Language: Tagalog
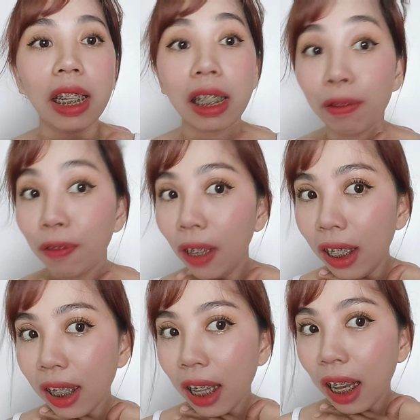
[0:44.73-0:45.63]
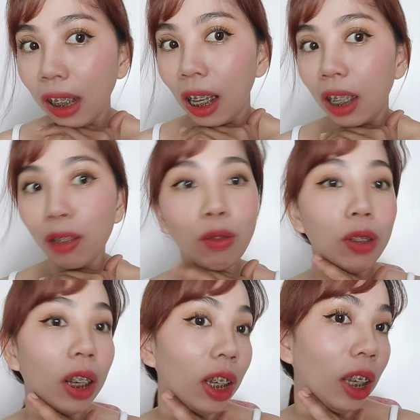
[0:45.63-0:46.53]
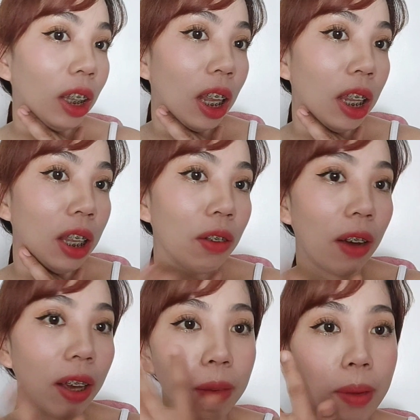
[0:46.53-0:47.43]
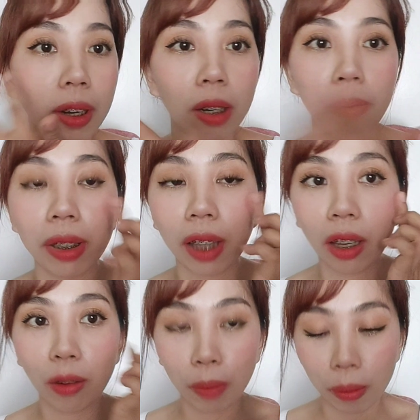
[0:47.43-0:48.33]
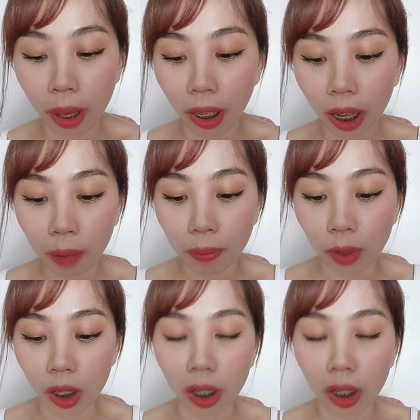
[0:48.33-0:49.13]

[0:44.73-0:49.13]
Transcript: So, face natin, kung nakikita ninyo, ayan, meron naman tayong pa-makeup dyan na